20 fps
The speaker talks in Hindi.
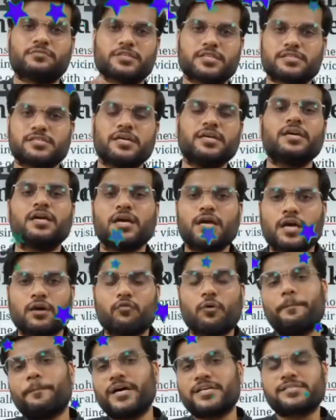जिसकी वजह से
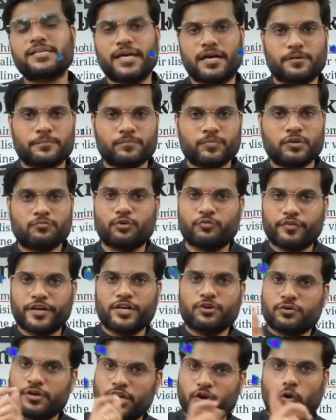वो फंस गया
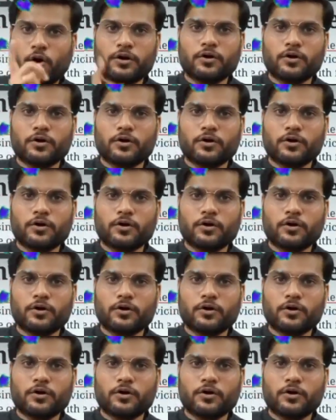वो वीडियो